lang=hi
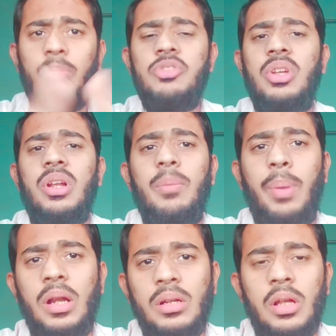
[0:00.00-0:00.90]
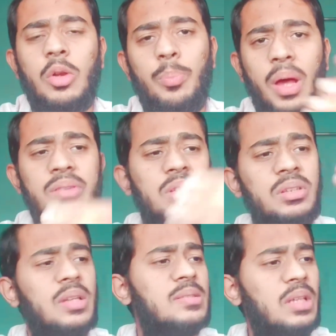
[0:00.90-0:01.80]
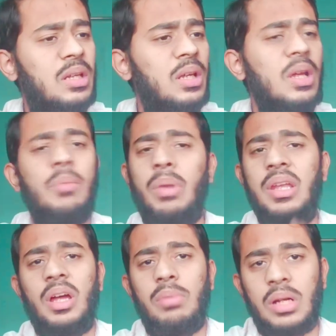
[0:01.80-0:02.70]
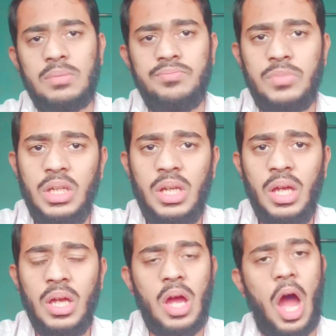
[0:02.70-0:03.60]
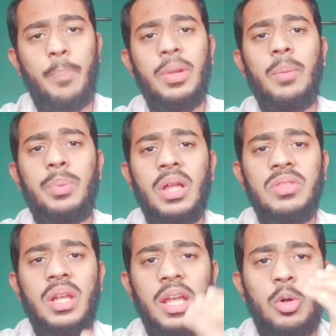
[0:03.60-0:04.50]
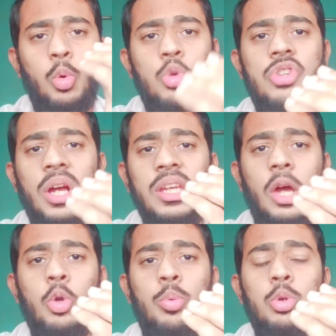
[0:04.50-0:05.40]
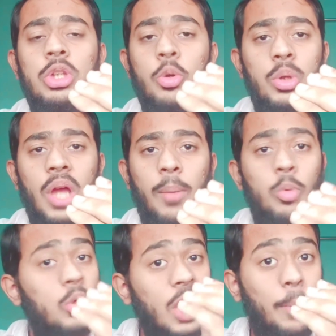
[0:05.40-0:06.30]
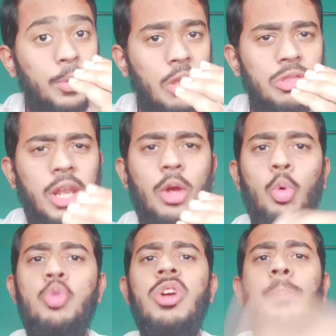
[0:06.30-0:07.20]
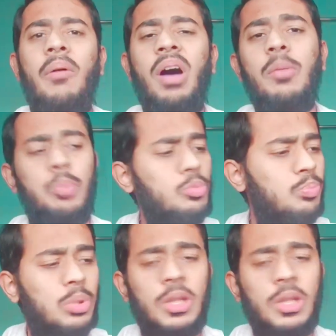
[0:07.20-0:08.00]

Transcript: आप ब्रह्मचर्य का पालन कर रहे हो पांच दिन दस दिन महीना भर ठीक है आपने अपने अंदर एक ऊर्जा की अनुभूति हुई आपको कि आपके अंदर एक ऊर्जा बवाल